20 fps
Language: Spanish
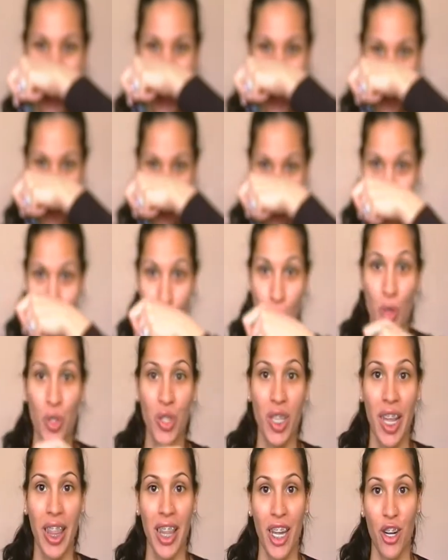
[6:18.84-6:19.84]
es ese que como no
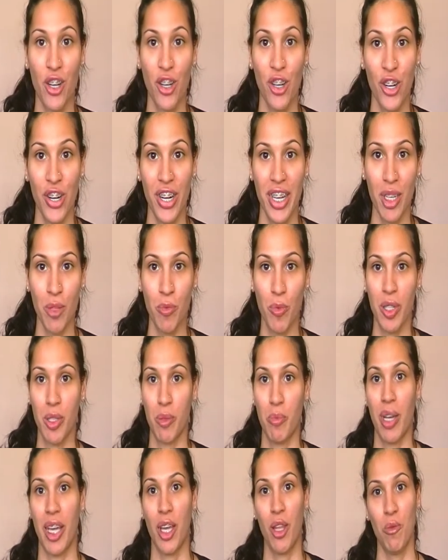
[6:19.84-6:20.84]
puedo utilizar colores,
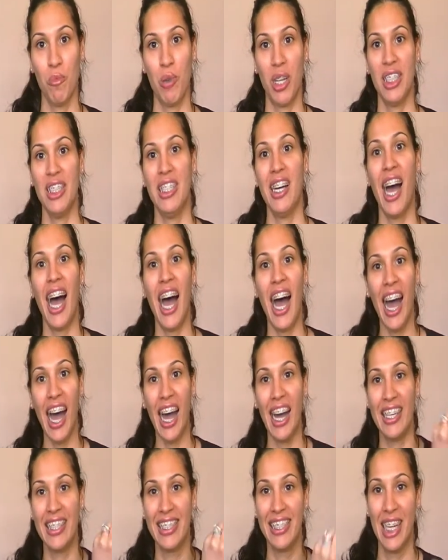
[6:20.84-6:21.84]
pues me quedo en plan
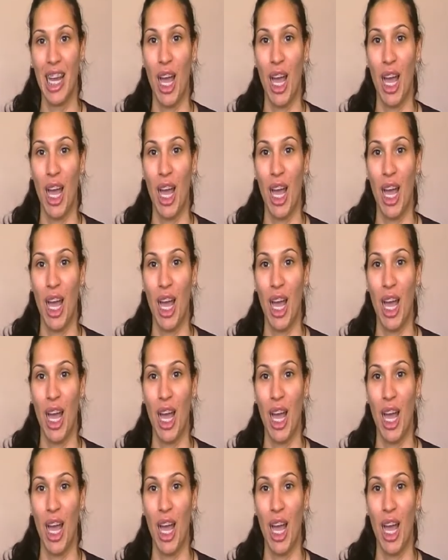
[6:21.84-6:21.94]
¡ah!